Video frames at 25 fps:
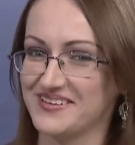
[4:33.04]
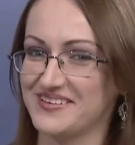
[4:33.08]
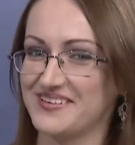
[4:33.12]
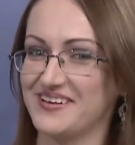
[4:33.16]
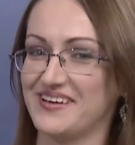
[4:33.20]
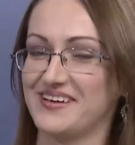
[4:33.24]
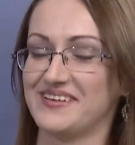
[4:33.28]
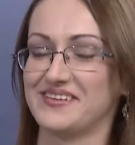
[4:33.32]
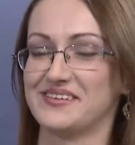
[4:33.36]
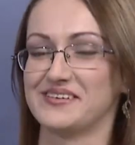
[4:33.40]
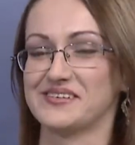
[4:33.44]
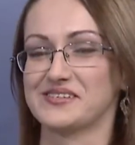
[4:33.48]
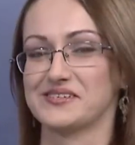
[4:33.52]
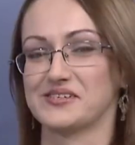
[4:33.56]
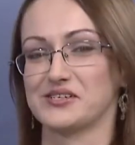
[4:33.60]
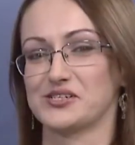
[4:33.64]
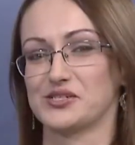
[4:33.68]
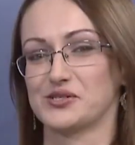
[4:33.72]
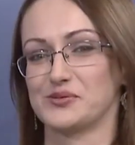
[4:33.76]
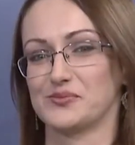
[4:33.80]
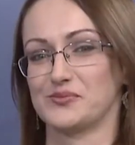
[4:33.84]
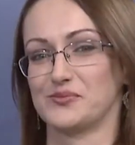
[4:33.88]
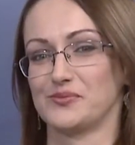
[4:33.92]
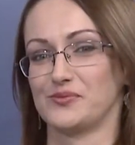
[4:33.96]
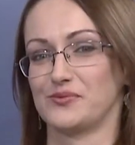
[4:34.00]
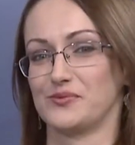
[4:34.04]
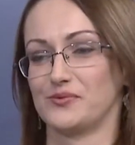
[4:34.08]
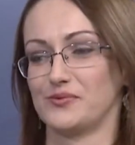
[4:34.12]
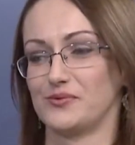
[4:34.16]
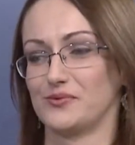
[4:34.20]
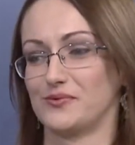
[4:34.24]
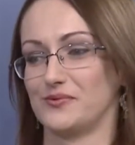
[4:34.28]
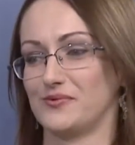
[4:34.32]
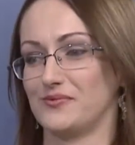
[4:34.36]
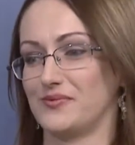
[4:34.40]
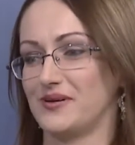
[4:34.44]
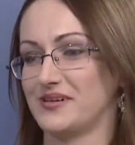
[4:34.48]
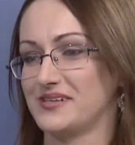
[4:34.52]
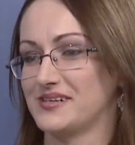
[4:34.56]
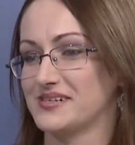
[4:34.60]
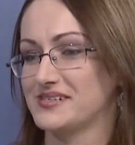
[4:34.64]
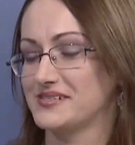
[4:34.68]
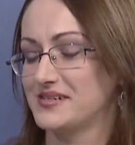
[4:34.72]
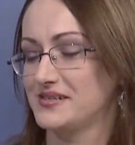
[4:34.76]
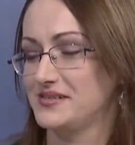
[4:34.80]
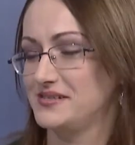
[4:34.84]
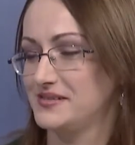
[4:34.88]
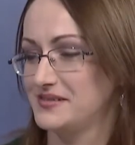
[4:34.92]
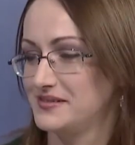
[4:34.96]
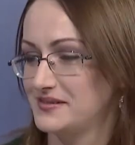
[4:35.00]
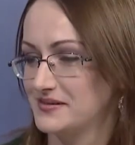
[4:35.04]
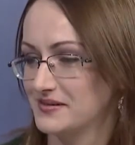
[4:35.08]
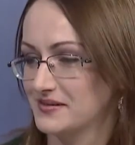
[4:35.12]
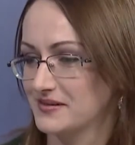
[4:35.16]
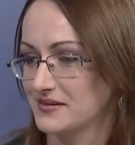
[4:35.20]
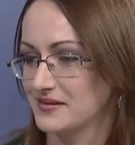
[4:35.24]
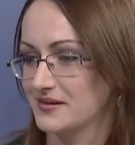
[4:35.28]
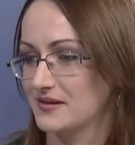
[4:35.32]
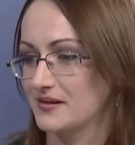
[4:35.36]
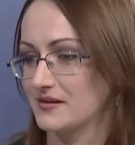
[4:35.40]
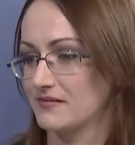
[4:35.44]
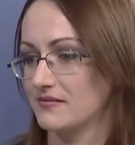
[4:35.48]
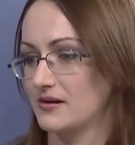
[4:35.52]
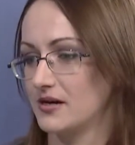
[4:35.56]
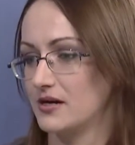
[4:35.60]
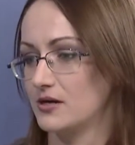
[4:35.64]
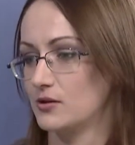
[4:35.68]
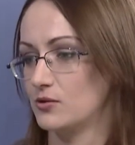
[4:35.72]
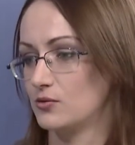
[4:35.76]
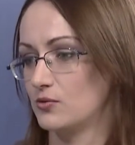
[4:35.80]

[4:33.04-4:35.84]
тайна, скажем, ну, это статистика таковая.